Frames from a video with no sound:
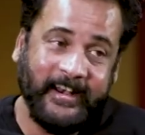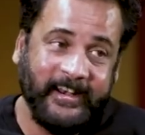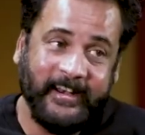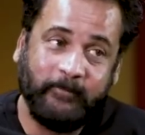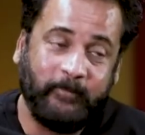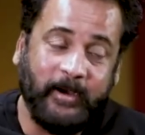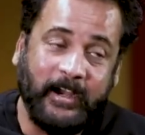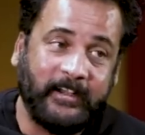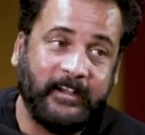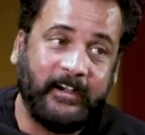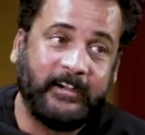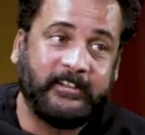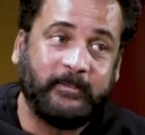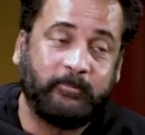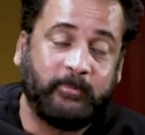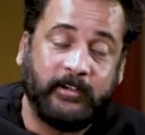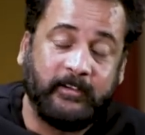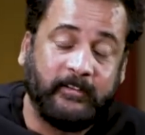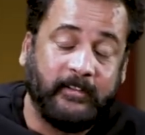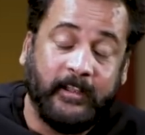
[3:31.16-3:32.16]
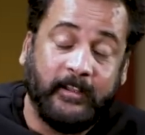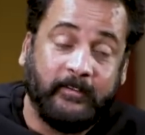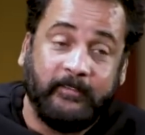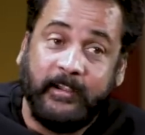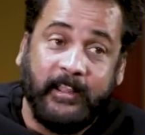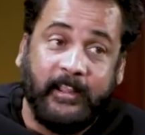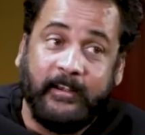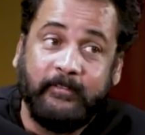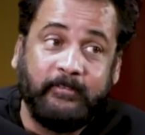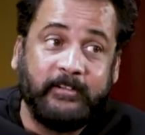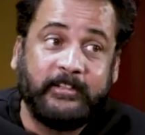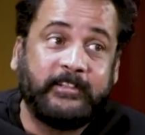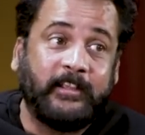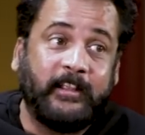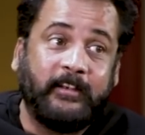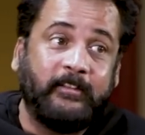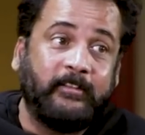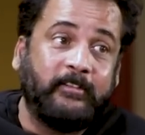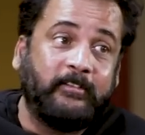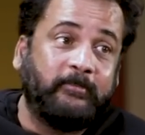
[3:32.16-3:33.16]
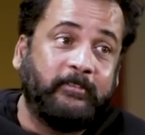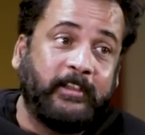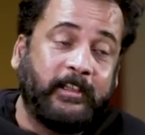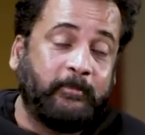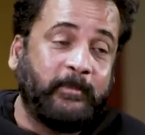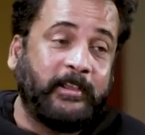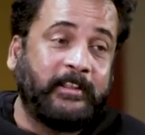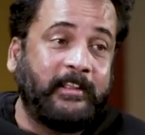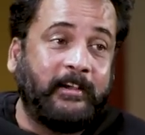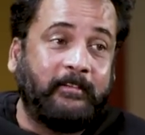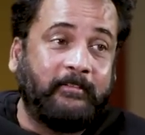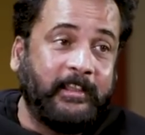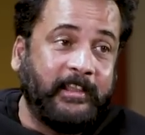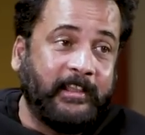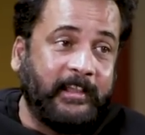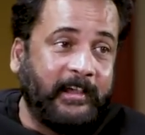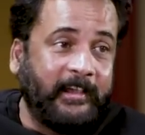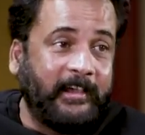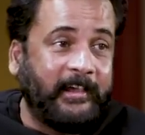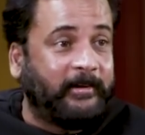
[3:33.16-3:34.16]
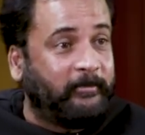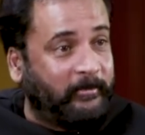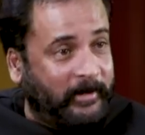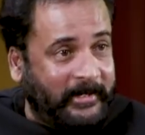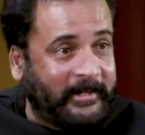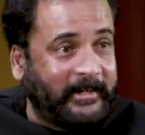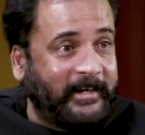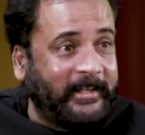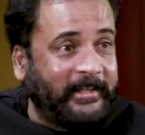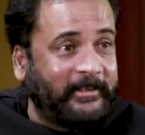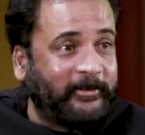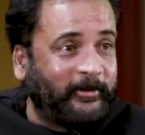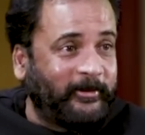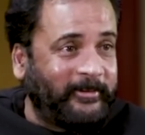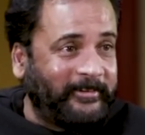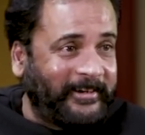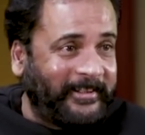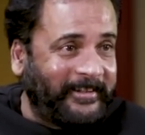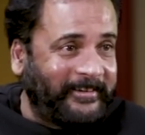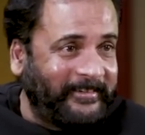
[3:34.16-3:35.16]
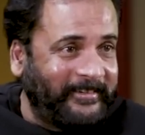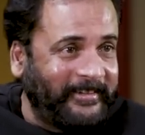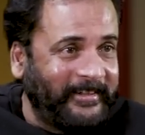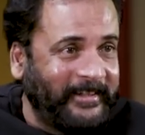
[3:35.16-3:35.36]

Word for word: నేను మాట్లాడి చెప్పాను వీడు అన్ని నువ్వు మేధావయ్యా అని మాట్లాడే అదవులు ఉంటారు